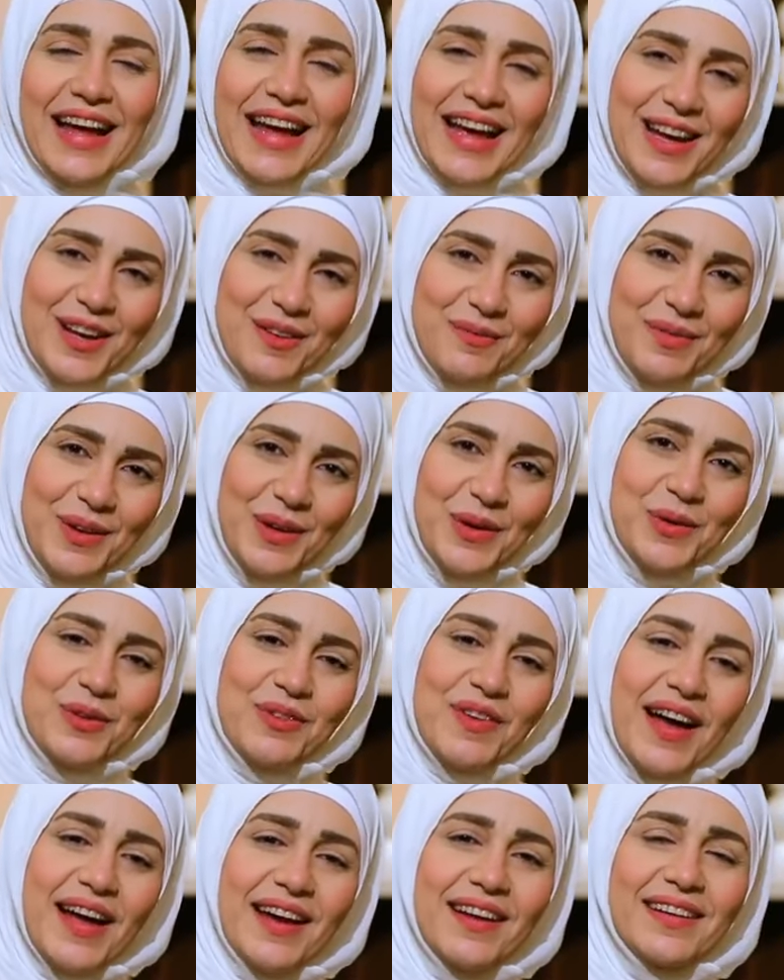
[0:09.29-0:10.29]
أهلا
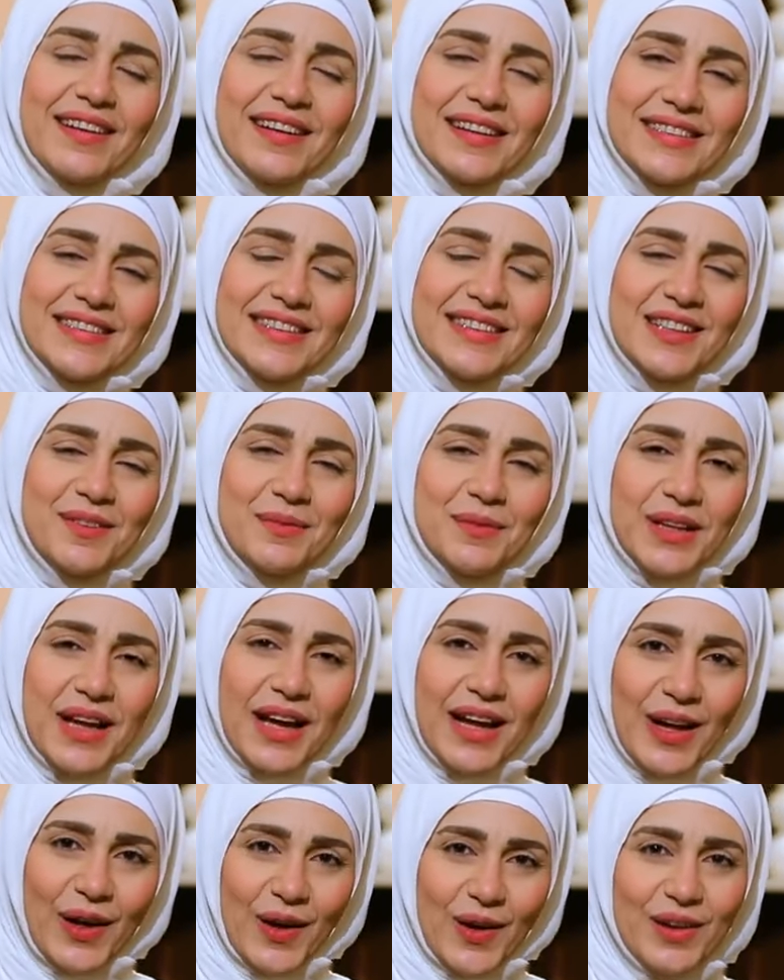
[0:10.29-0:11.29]
بيكم في حلقة جديدة من
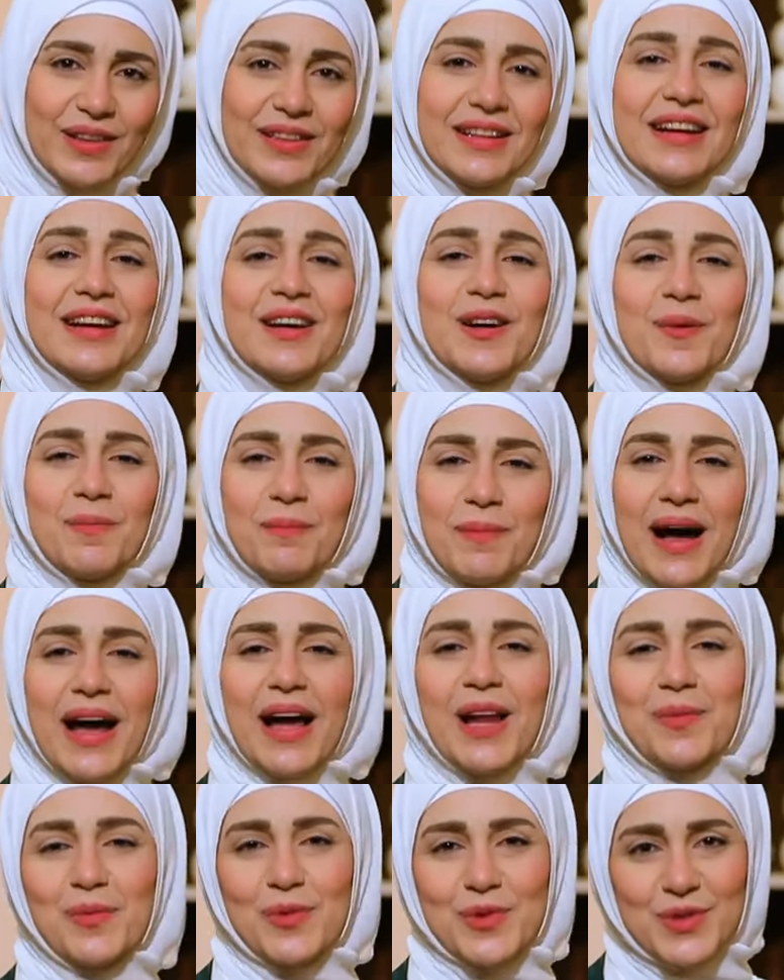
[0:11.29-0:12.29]
حلقات
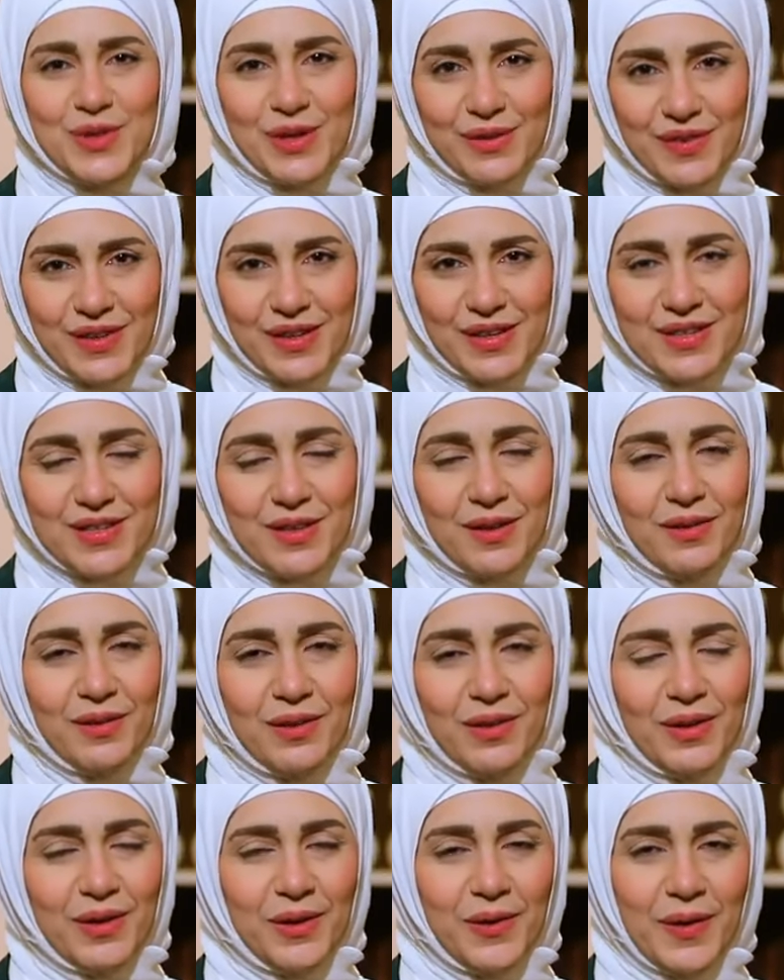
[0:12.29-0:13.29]
مع المصطفى
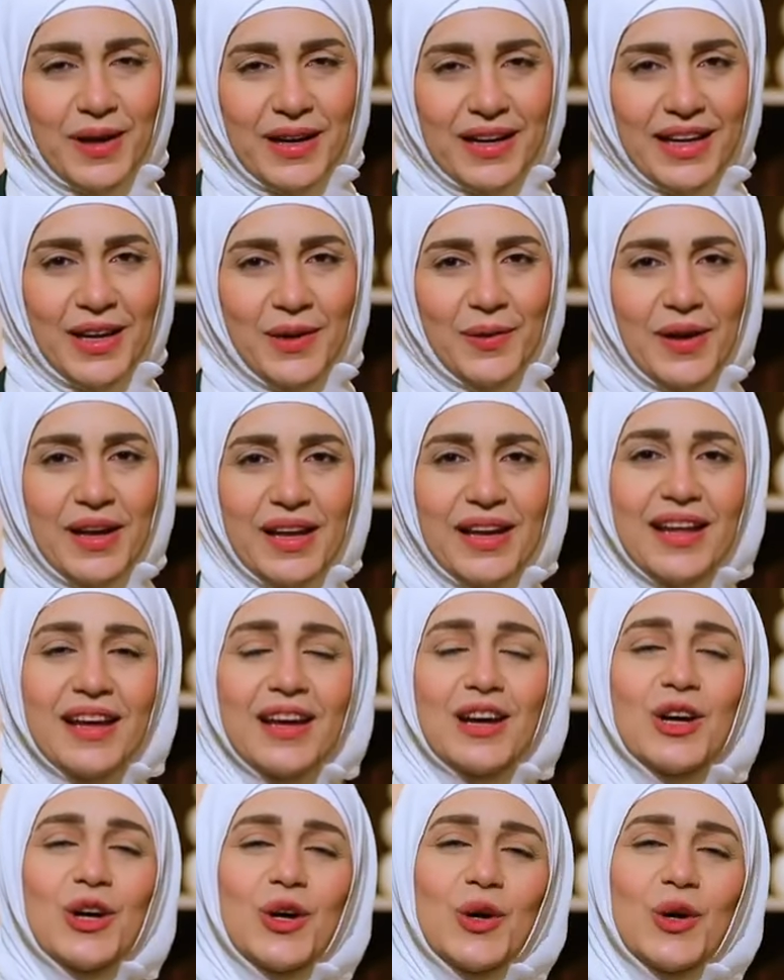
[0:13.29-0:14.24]
صلى الله عليه وآله